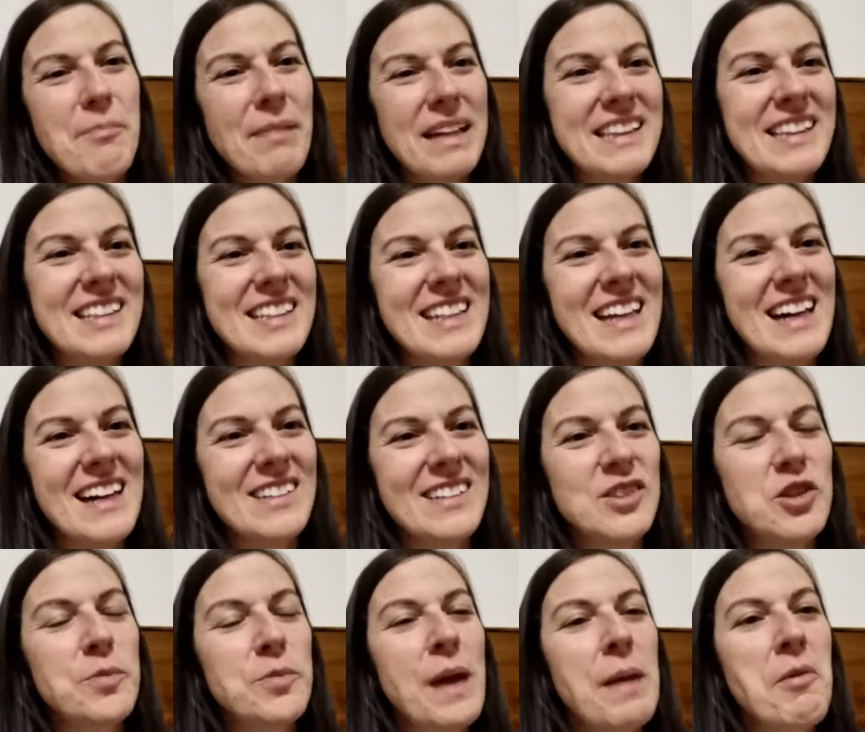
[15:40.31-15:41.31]
Mattia,
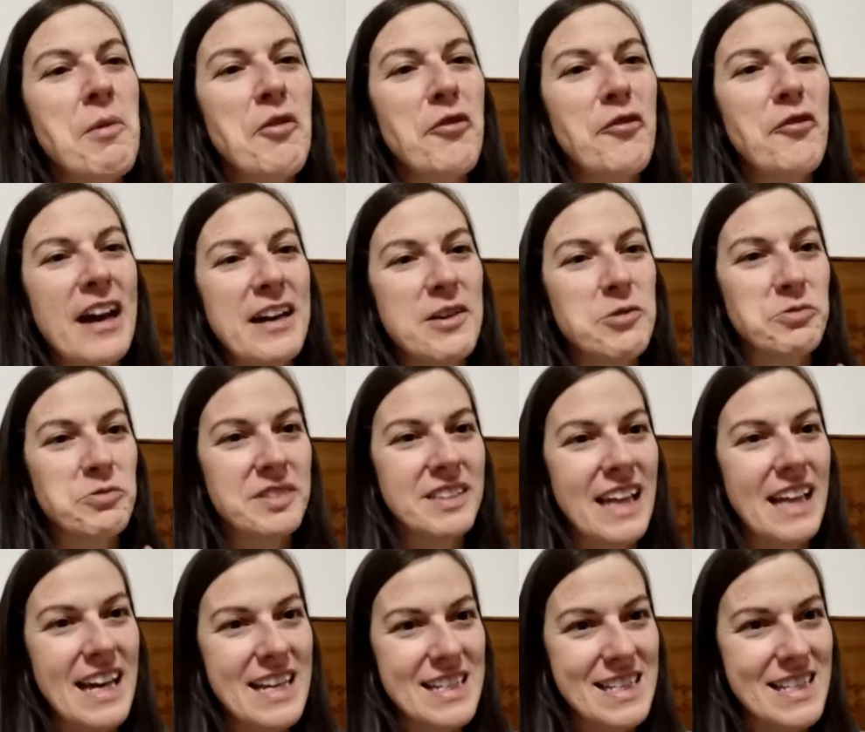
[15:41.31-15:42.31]
dobbiamo fare un
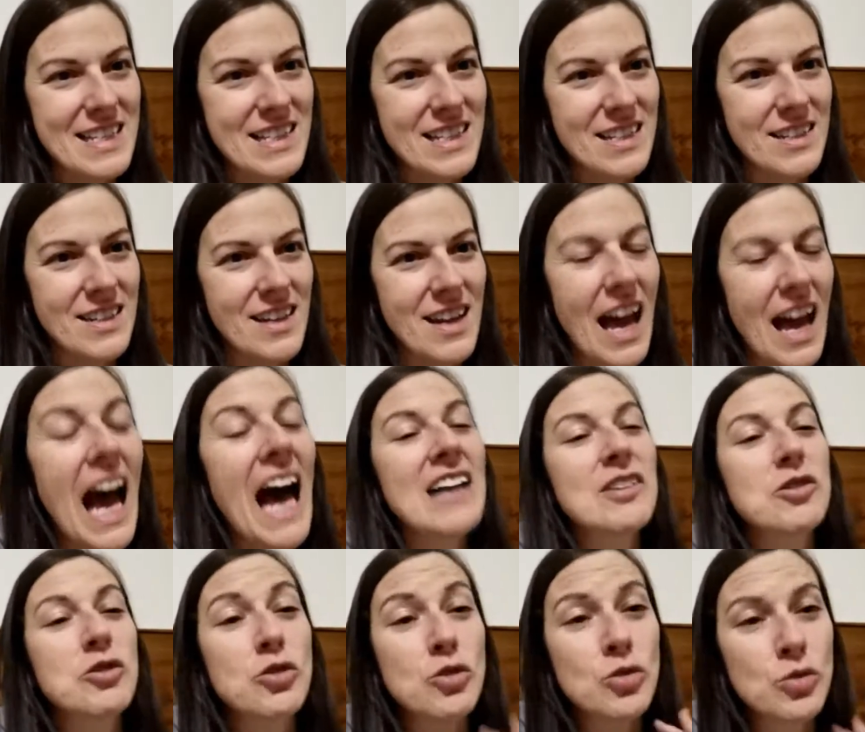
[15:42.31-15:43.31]
test
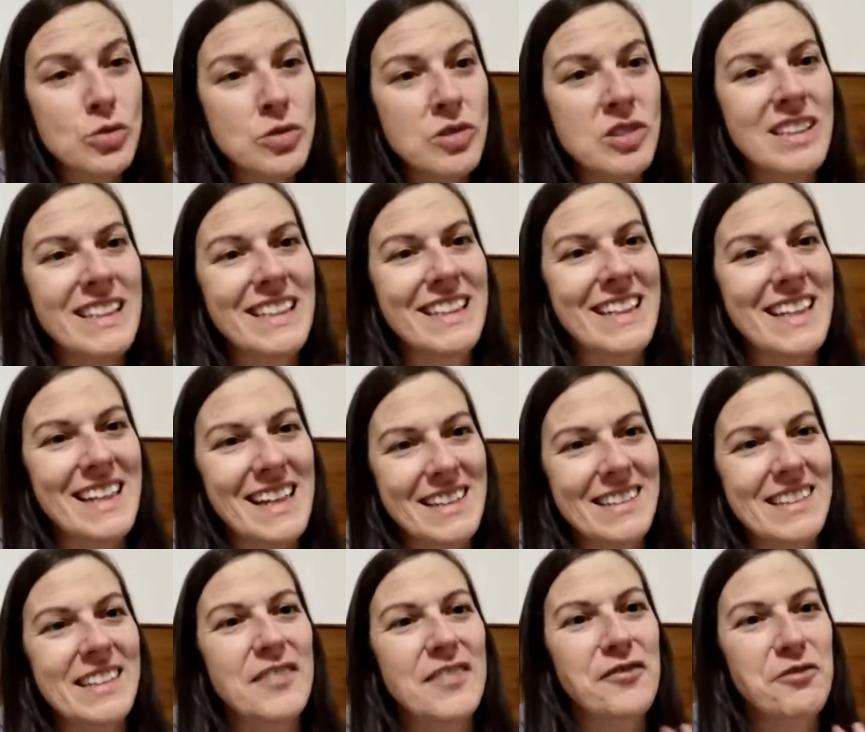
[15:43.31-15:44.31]
a tutti i
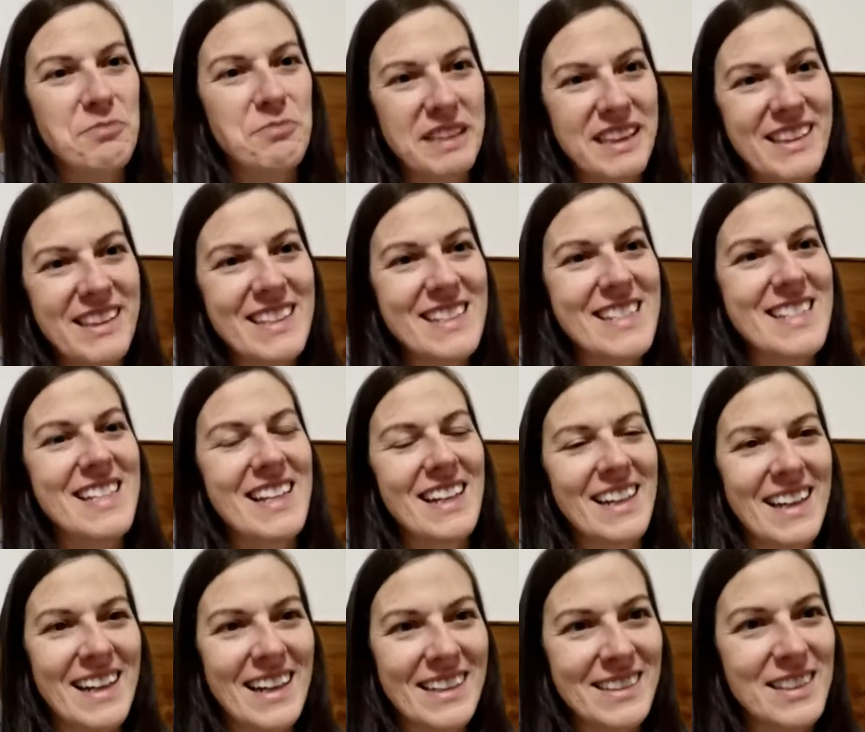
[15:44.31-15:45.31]
grandi fumettisti e
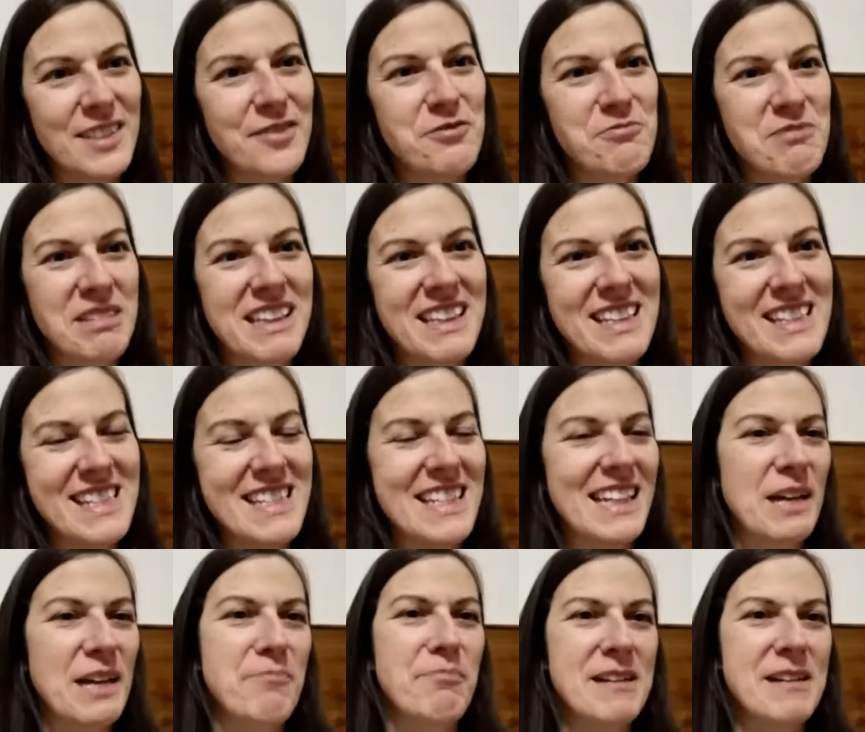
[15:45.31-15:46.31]
le grandi
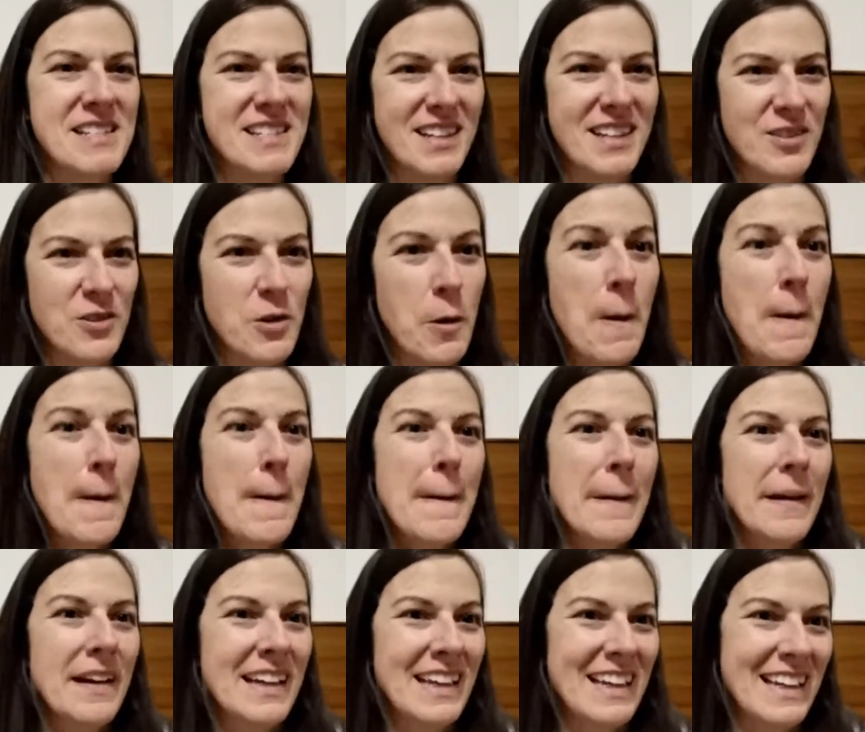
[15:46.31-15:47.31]
fumettiste che passano
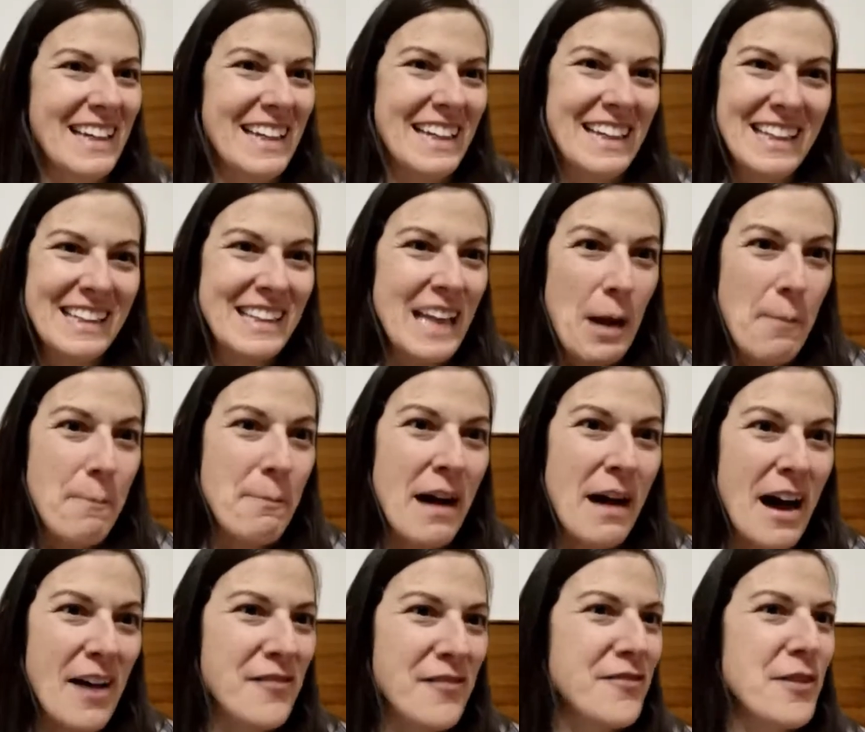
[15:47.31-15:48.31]
eh, dal
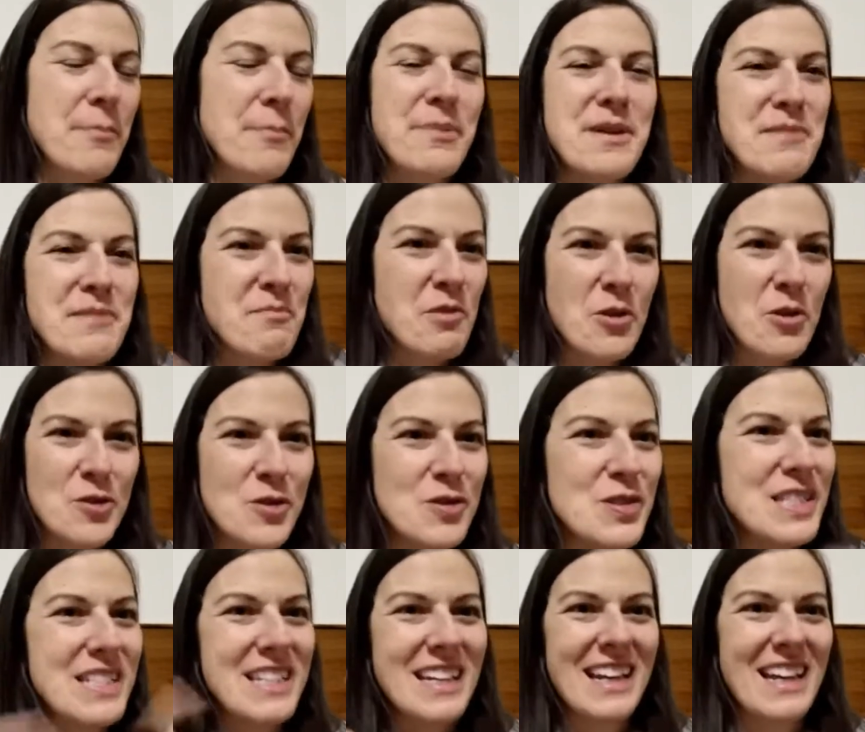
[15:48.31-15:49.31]
PAF per
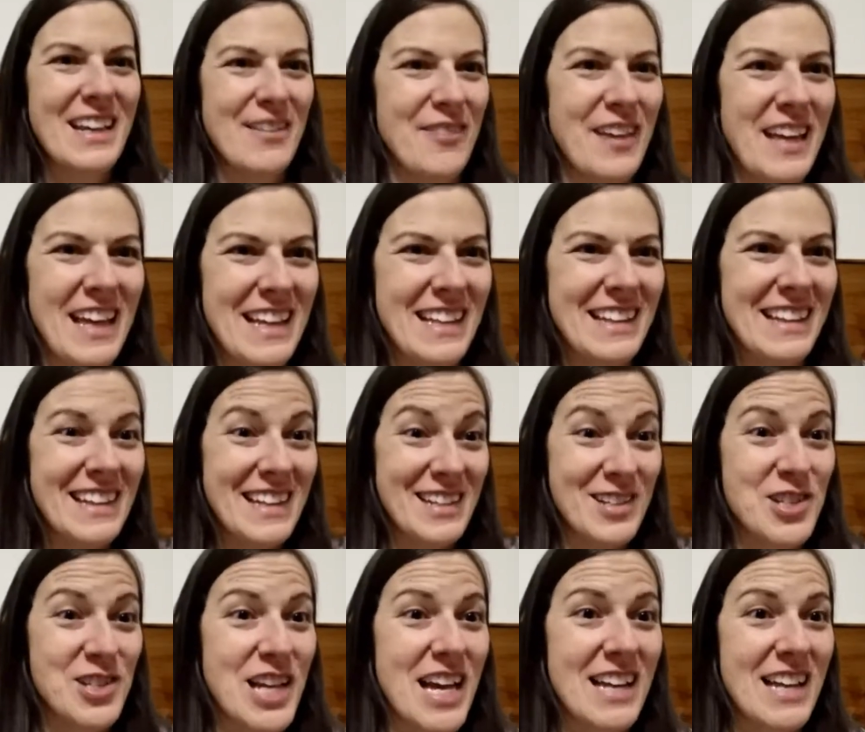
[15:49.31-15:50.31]
mostre, eventi,
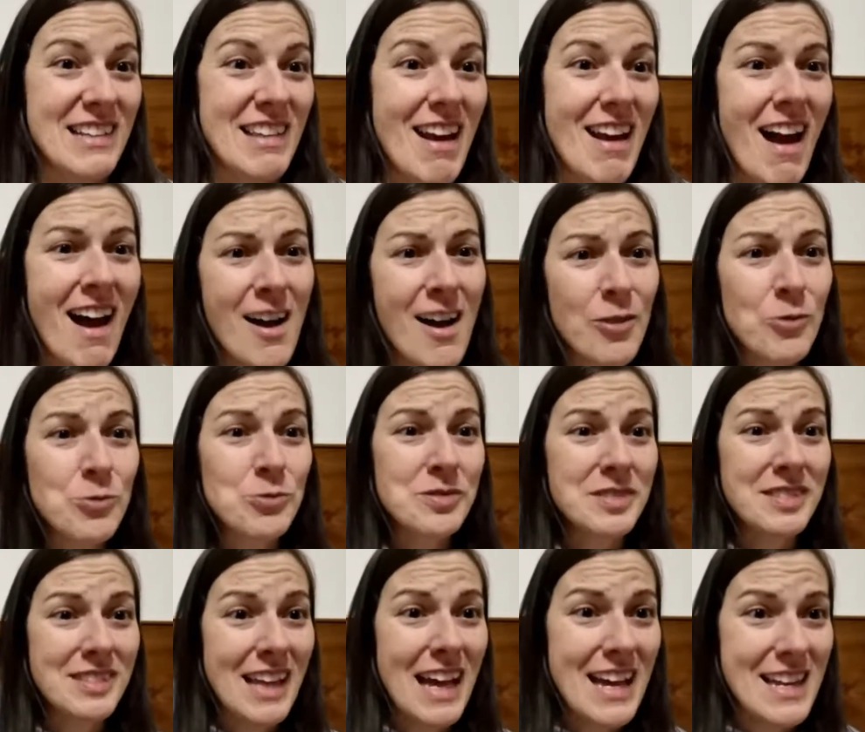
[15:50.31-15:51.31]
eccetera.
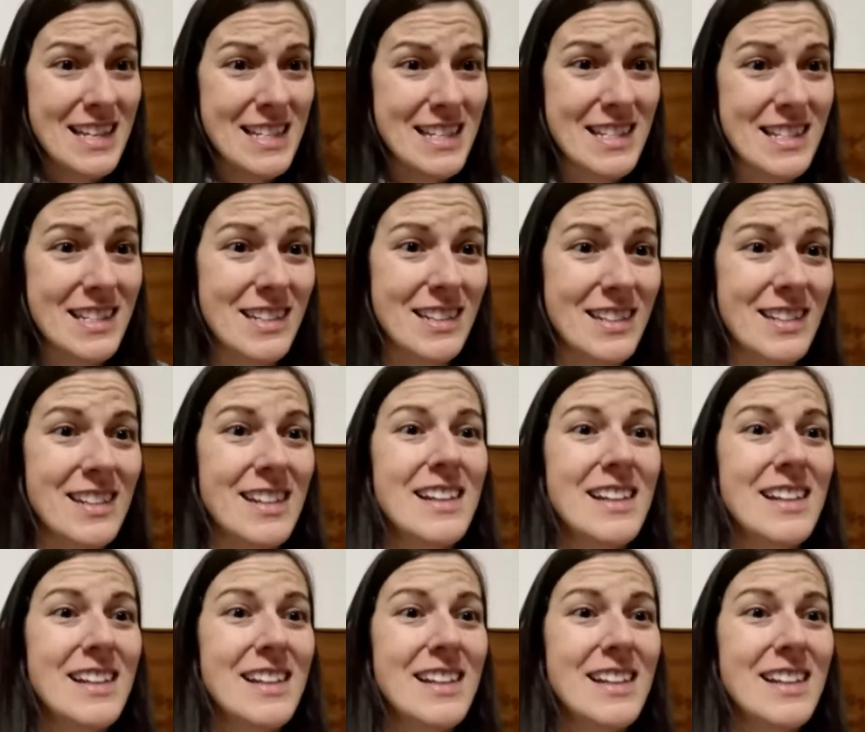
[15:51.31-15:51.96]
Un test